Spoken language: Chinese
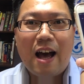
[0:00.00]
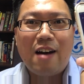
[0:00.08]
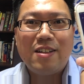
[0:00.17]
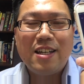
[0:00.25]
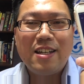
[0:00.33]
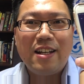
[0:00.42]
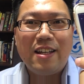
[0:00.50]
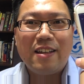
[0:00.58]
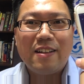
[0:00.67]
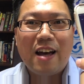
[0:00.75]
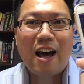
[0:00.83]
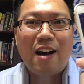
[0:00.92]
好，谢谢你。
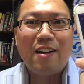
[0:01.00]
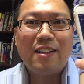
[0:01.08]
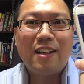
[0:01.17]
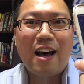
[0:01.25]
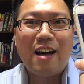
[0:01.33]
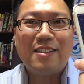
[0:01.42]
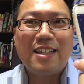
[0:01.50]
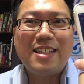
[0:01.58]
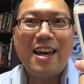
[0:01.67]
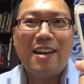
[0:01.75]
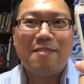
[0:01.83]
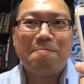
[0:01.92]
好，好，再
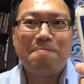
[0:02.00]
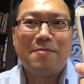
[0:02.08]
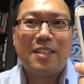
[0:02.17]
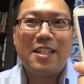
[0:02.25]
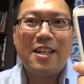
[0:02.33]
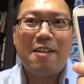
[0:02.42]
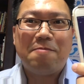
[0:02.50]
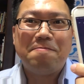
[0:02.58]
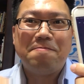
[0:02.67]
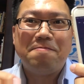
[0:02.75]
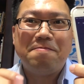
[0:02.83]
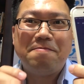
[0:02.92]
见。嗯，再见。
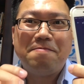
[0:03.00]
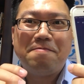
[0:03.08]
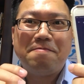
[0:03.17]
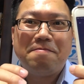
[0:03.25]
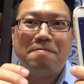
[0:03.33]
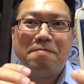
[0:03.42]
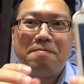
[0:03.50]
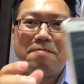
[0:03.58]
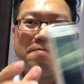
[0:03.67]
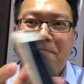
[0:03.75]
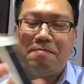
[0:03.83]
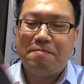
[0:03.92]
嗯，
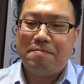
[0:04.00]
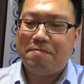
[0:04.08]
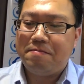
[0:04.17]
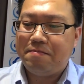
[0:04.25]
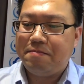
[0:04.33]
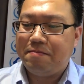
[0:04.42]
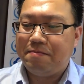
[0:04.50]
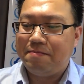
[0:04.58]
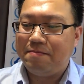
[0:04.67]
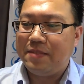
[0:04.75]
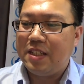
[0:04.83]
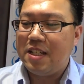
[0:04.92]
再见。
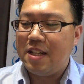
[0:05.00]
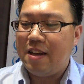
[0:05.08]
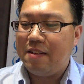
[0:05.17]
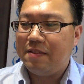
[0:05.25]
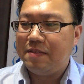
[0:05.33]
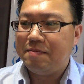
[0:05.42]
嗯，谢谢